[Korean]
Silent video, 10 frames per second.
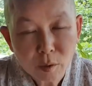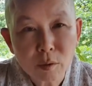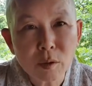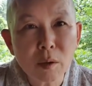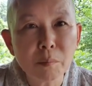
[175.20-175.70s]

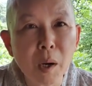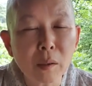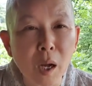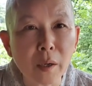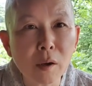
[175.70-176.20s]
그냥
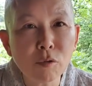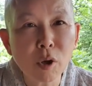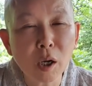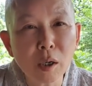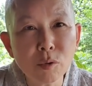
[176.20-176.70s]
막 다량으로
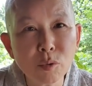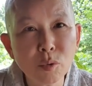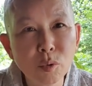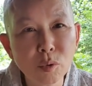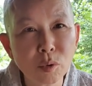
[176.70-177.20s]

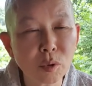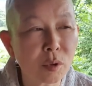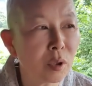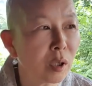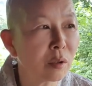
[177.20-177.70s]
해가지고
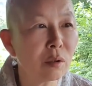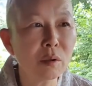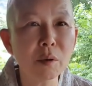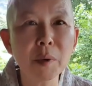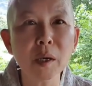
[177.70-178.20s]
그냥
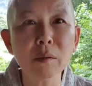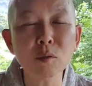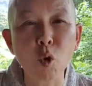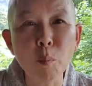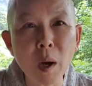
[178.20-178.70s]
그것만
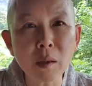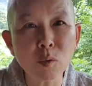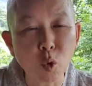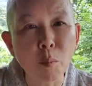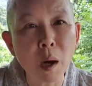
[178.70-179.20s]
돈만
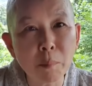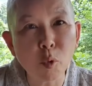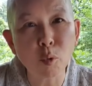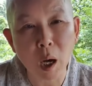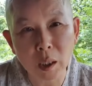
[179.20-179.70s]
돈만
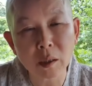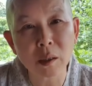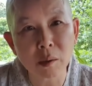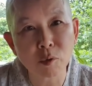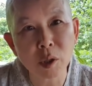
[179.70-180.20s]
보고 갔기
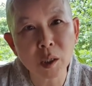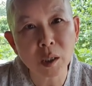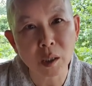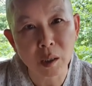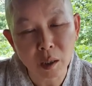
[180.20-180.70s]

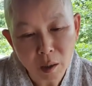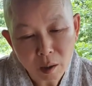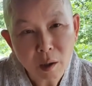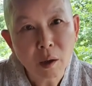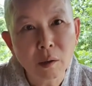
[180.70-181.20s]
때문에
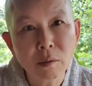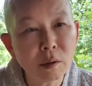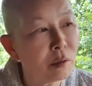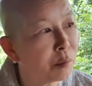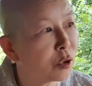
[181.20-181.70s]

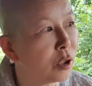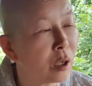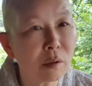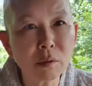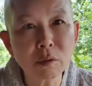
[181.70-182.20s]
그,
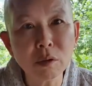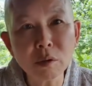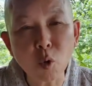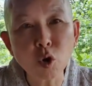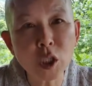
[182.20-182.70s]
그냥 그
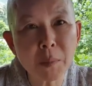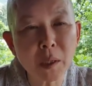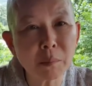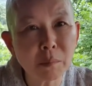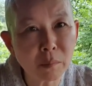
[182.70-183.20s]

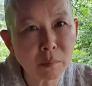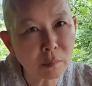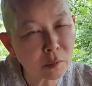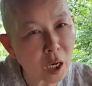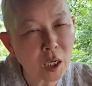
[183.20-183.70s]

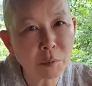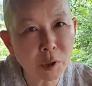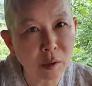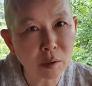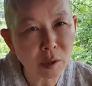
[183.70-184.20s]
곡식만 살리면 되는